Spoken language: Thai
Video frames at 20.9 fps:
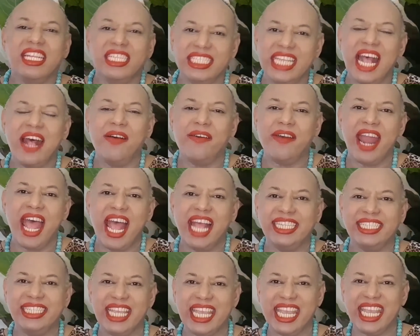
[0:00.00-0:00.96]
ชาวรา
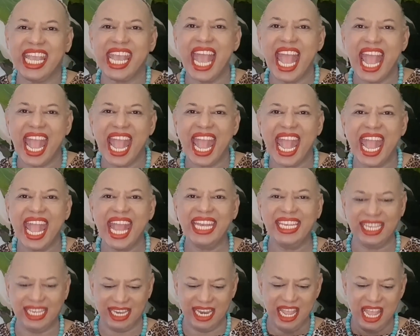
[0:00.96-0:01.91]
ศีกัน
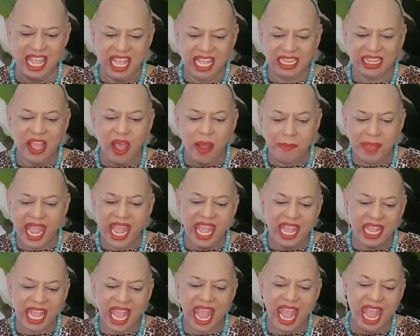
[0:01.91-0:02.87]
ต่อมา
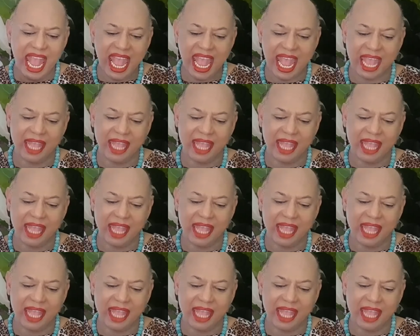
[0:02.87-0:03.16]
ค่ะ